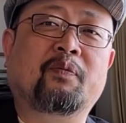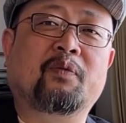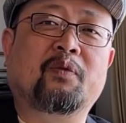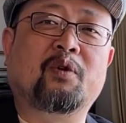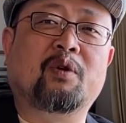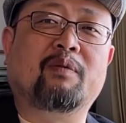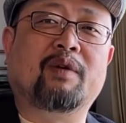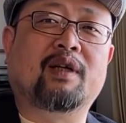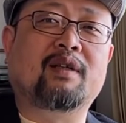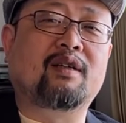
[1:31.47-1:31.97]

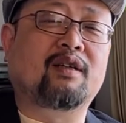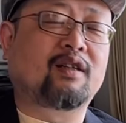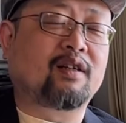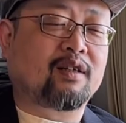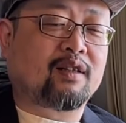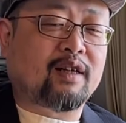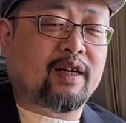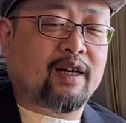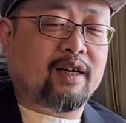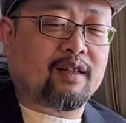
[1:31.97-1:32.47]
对吧？你这
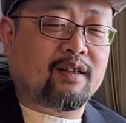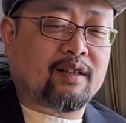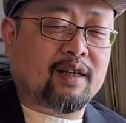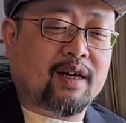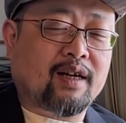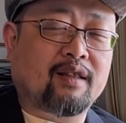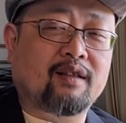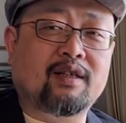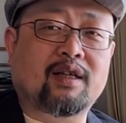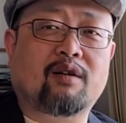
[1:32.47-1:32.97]
台子
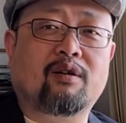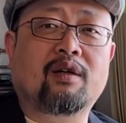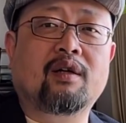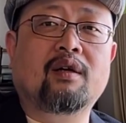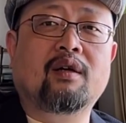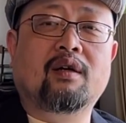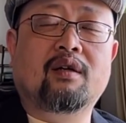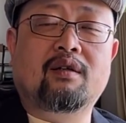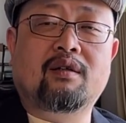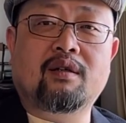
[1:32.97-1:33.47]
台子下
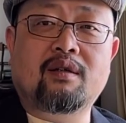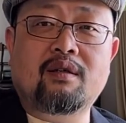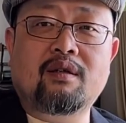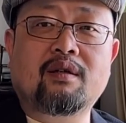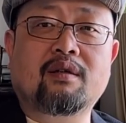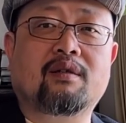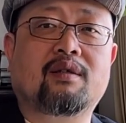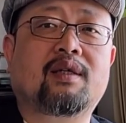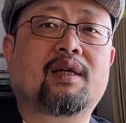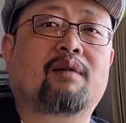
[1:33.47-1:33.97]
真
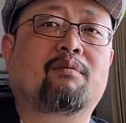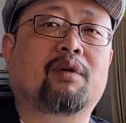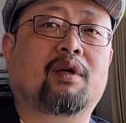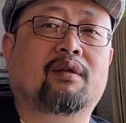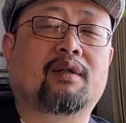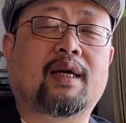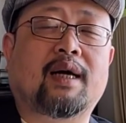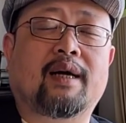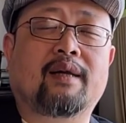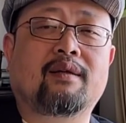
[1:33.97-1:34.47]
正下不了
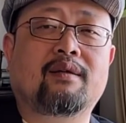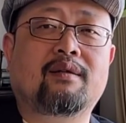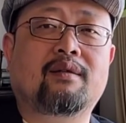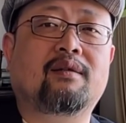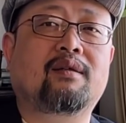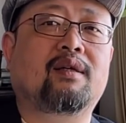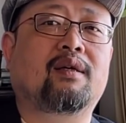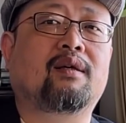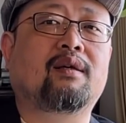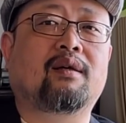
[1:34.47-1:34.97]
台的是
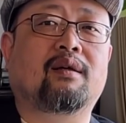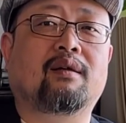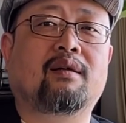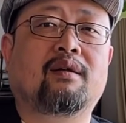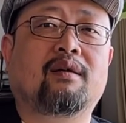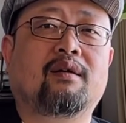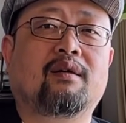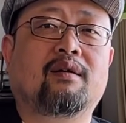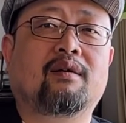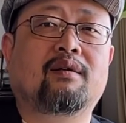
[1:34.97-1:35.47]
您，
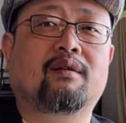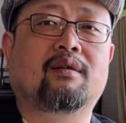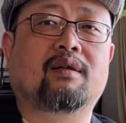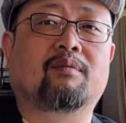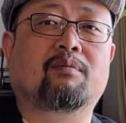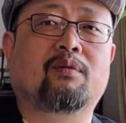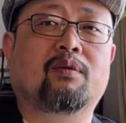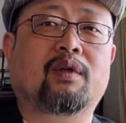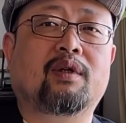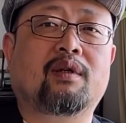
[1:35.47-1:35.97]
怎
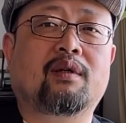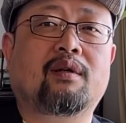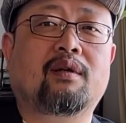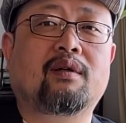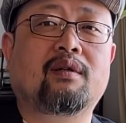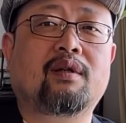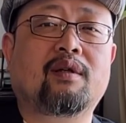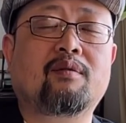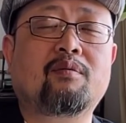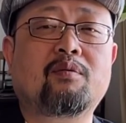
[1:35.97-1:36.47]
么回事呢？
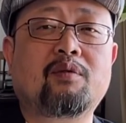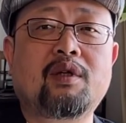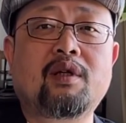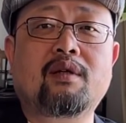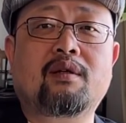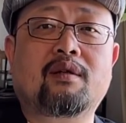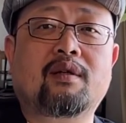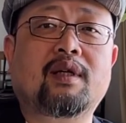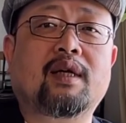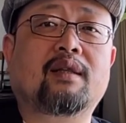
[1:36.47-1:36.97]
您一
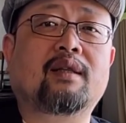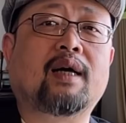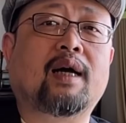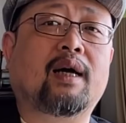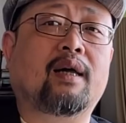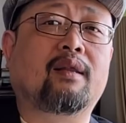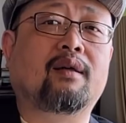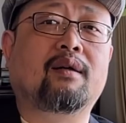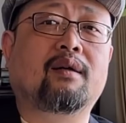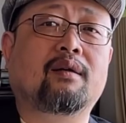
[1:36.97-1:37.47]
直站
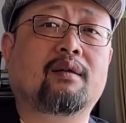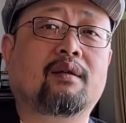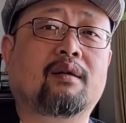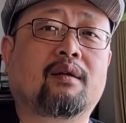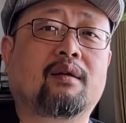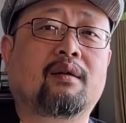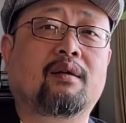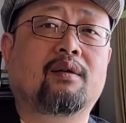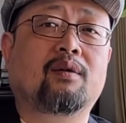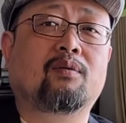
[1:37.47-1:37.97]
台子上呢？
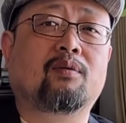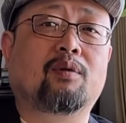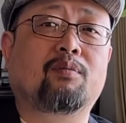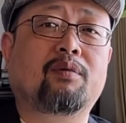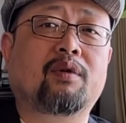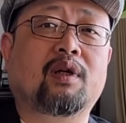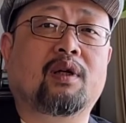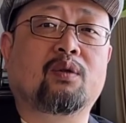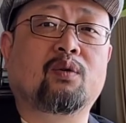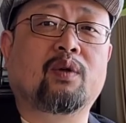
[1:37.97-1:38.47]
我
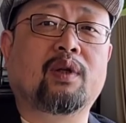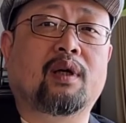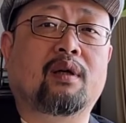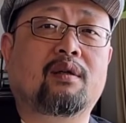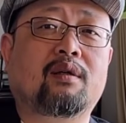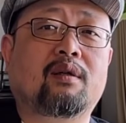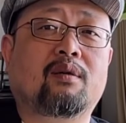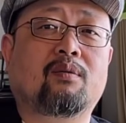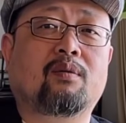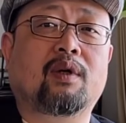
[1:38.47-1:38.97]
不搞多党
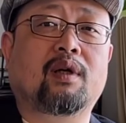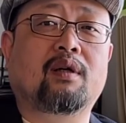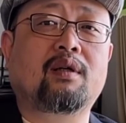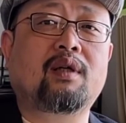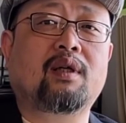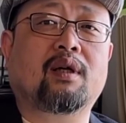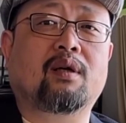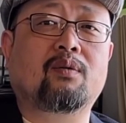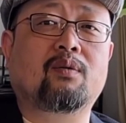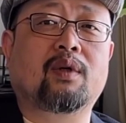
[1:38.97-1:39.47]
制，我要一
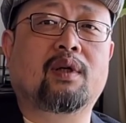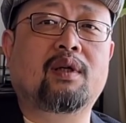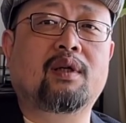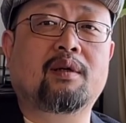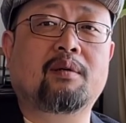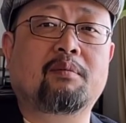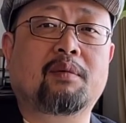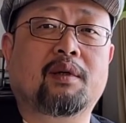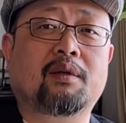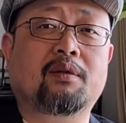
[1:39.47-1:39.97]
党专
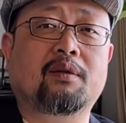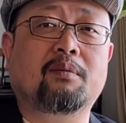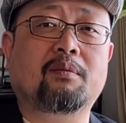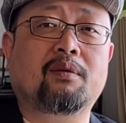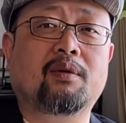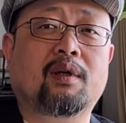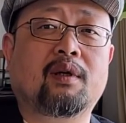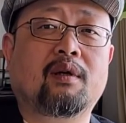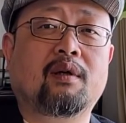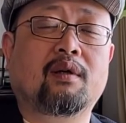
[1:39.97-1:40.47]
政嘛，对不
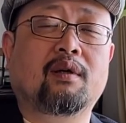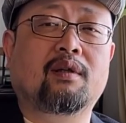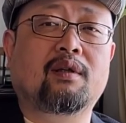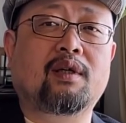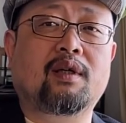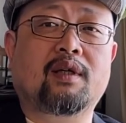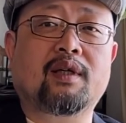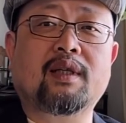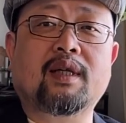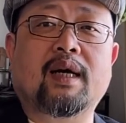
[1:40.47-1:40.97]
对？
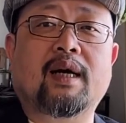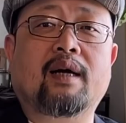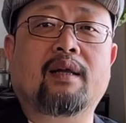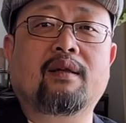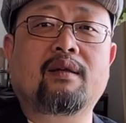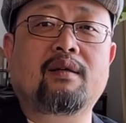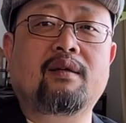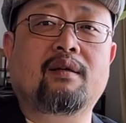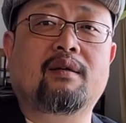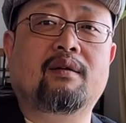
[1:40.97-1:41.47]
你这台子
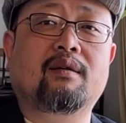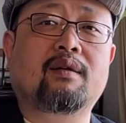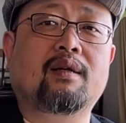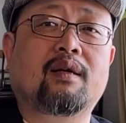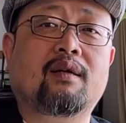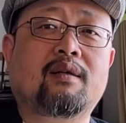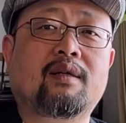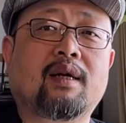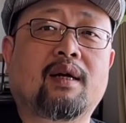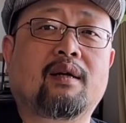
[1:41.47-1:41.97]
你一直在
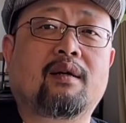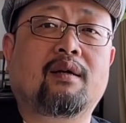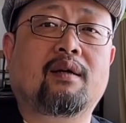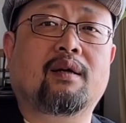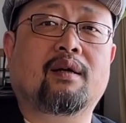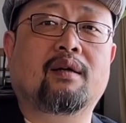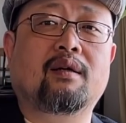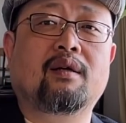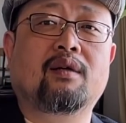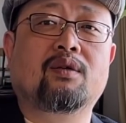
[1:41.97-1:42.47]
这站
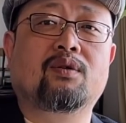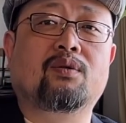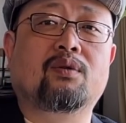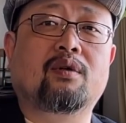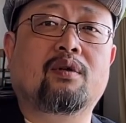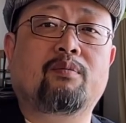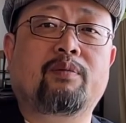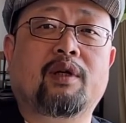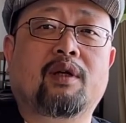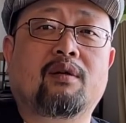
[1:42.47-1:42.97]
着，所
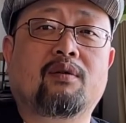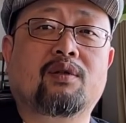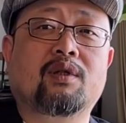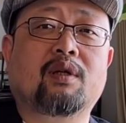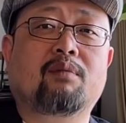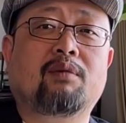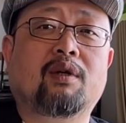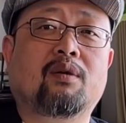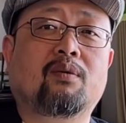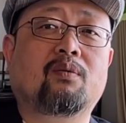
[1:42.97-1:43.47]
有别人都
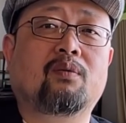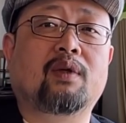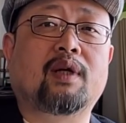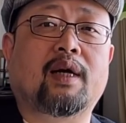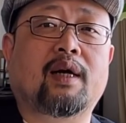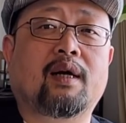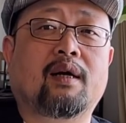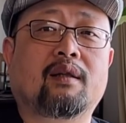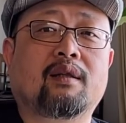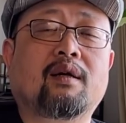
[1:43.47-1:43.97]
上不了舞
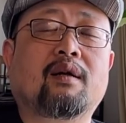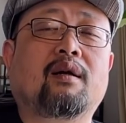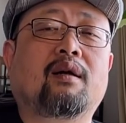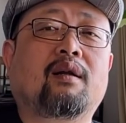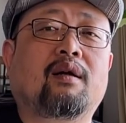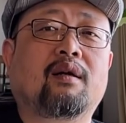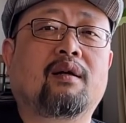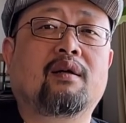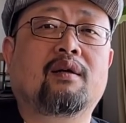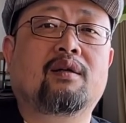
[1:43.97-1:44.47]
台。当然
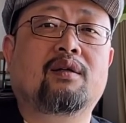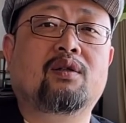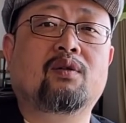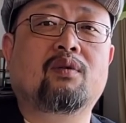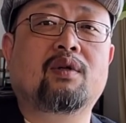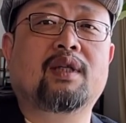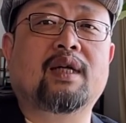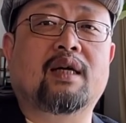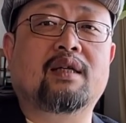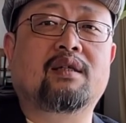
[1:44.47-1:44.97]
了，周
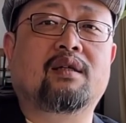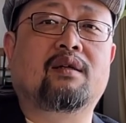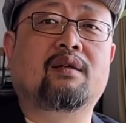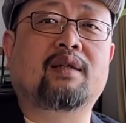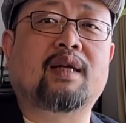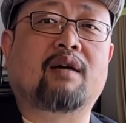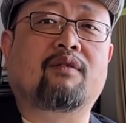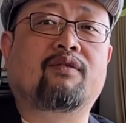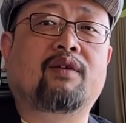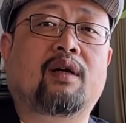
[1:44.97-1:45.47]
围打旗儿
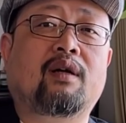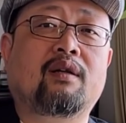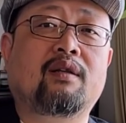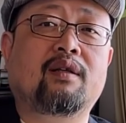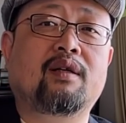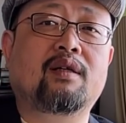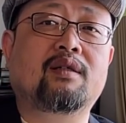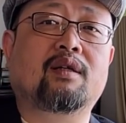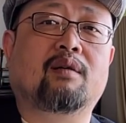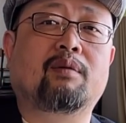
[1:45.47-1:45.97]
打幡儿的那
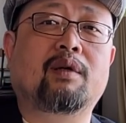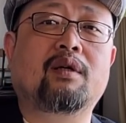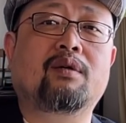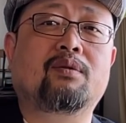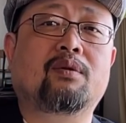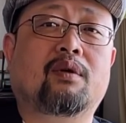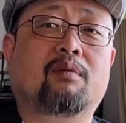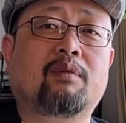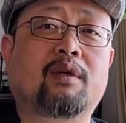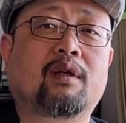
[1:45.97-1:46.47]
些小配
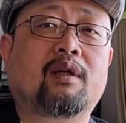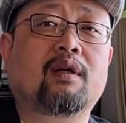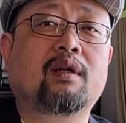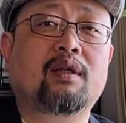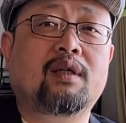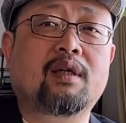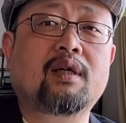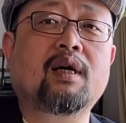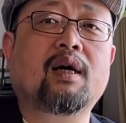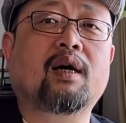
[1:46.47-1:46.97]
角们
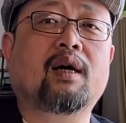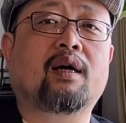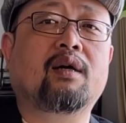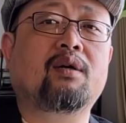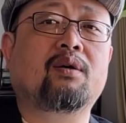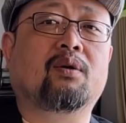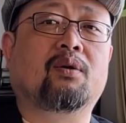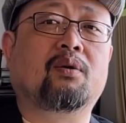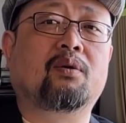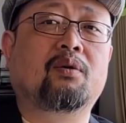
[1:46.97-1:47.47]
应该还
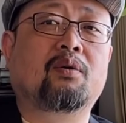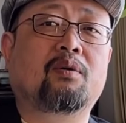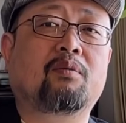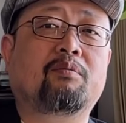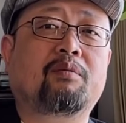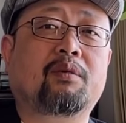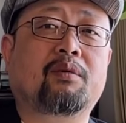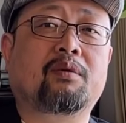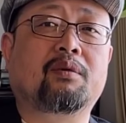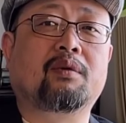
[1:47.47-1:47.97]
有，
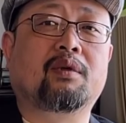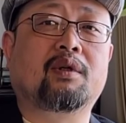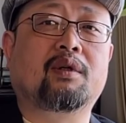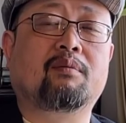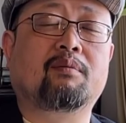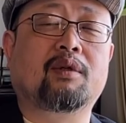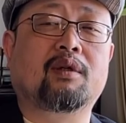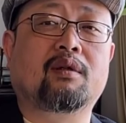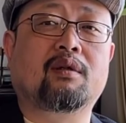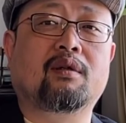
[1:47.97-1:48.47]
比如说什
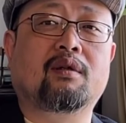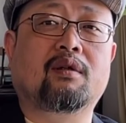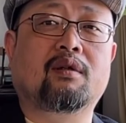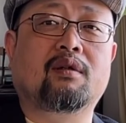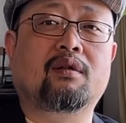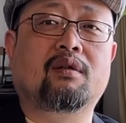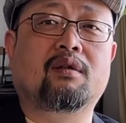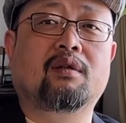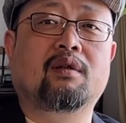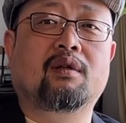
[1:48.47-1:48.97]
么
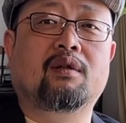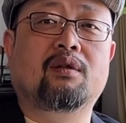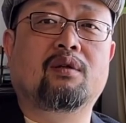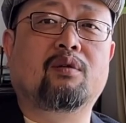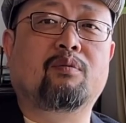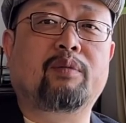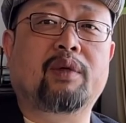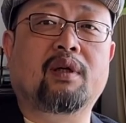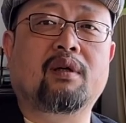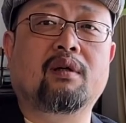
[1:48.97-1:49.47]
呃，
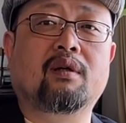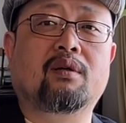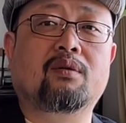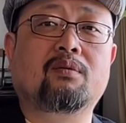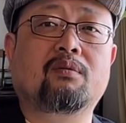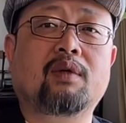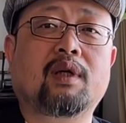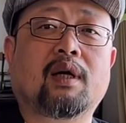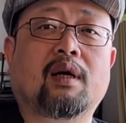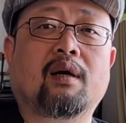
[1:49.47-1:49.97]
民革
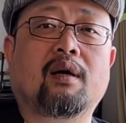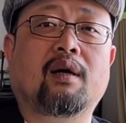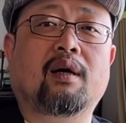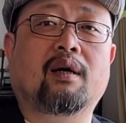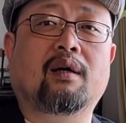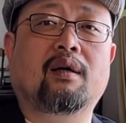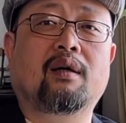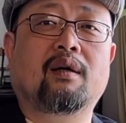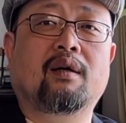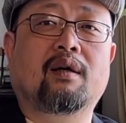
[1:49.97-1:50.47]
中央
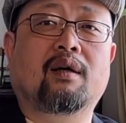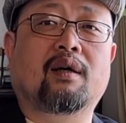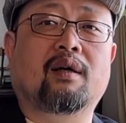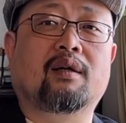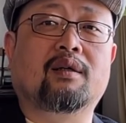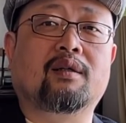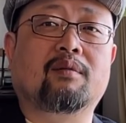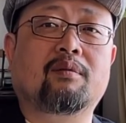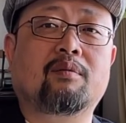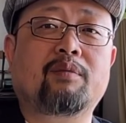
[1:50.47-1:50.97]
啊啊，
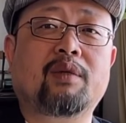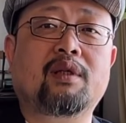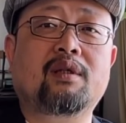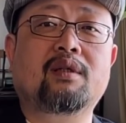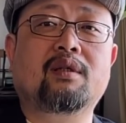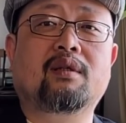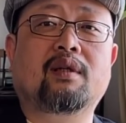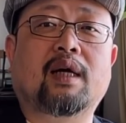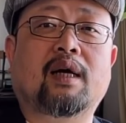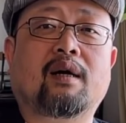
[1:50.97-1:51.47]
什么民
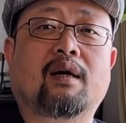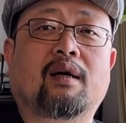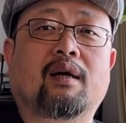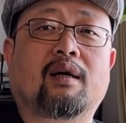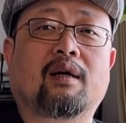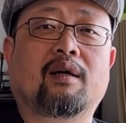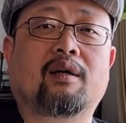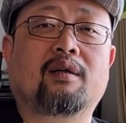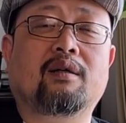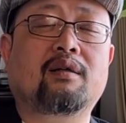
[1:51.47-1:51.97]
进党
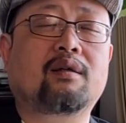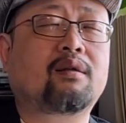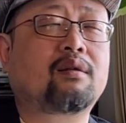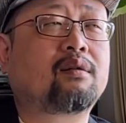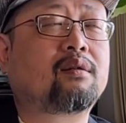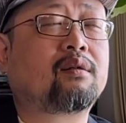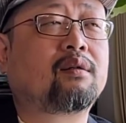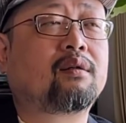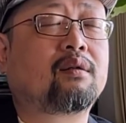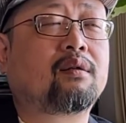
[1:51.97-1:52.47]
啊，哎。
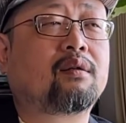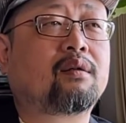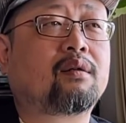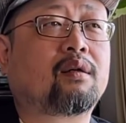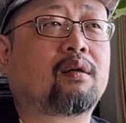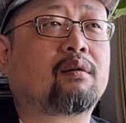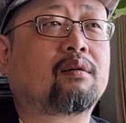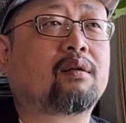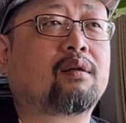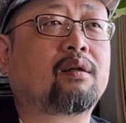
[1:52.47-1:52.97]

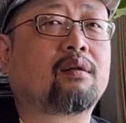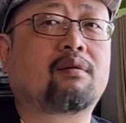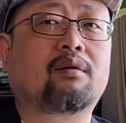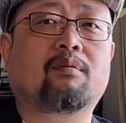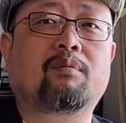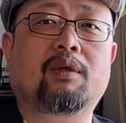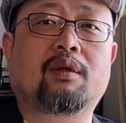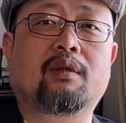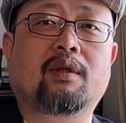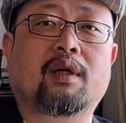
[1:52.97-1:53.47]
好像也有
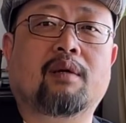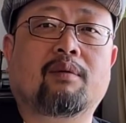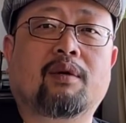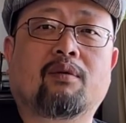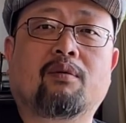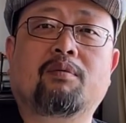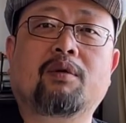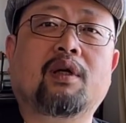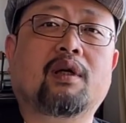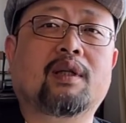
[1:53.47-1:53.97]
民进党吧，
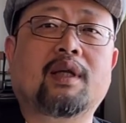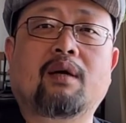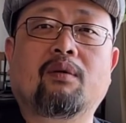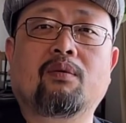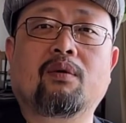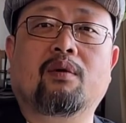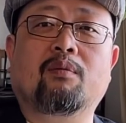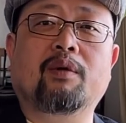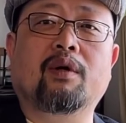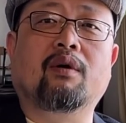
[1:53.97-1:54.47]
我不知道大陆
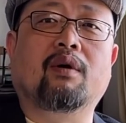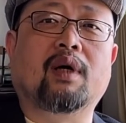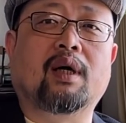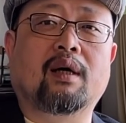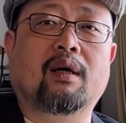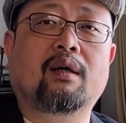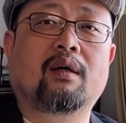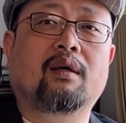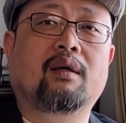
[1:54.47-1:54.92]
有没有啊。